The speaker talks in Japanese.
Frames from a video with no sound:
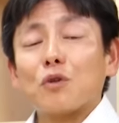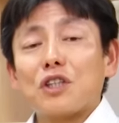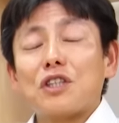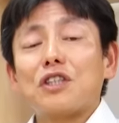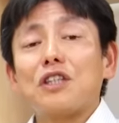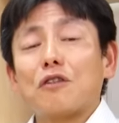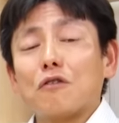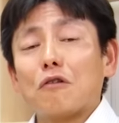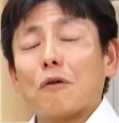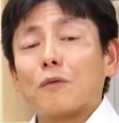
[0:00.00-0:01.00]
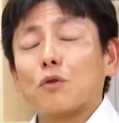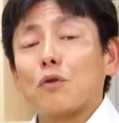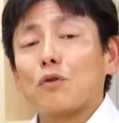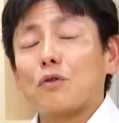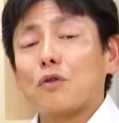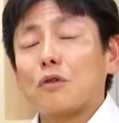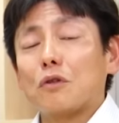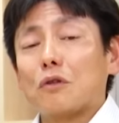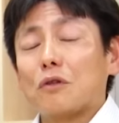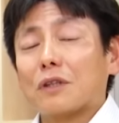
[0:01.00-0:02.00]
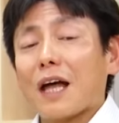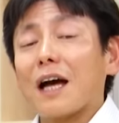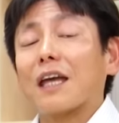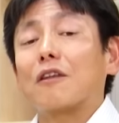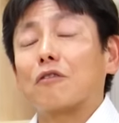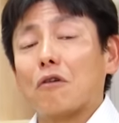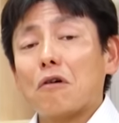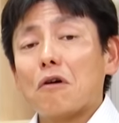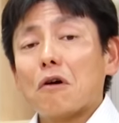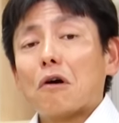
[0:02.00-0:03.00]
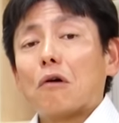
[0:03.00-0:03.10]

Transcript: もきっちりとそういうターゲット